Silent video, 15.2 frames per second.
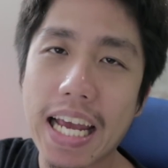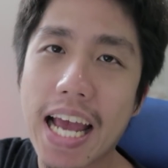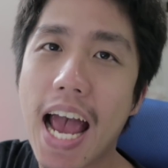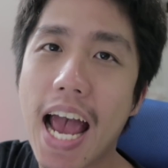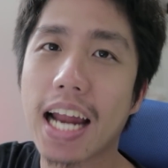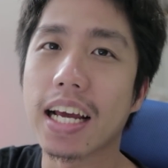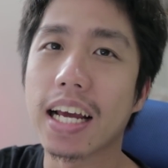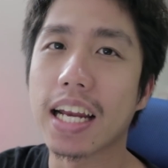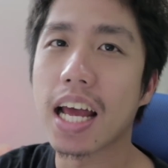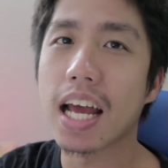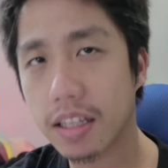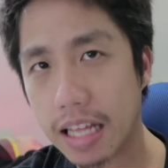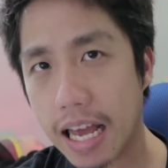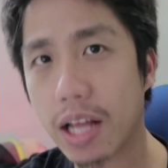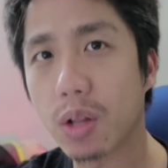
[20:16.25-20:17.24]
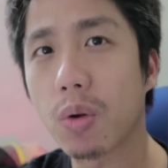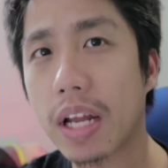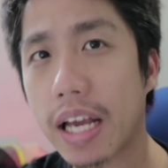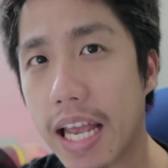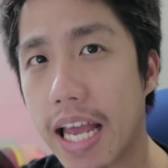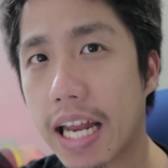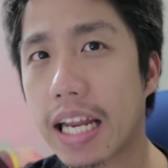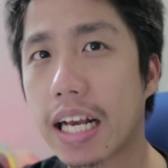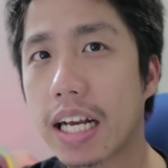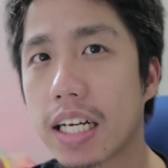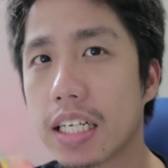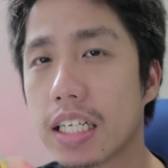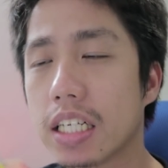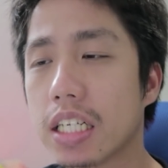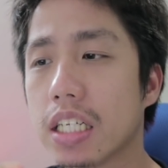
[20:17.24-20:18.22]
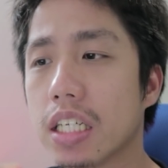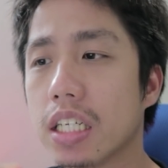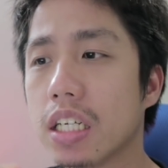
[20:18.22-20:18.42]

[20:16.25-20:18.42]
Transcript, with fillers: ง่ายๆเลยนะแต่ตัวนางเอกเนี่ยก็คือ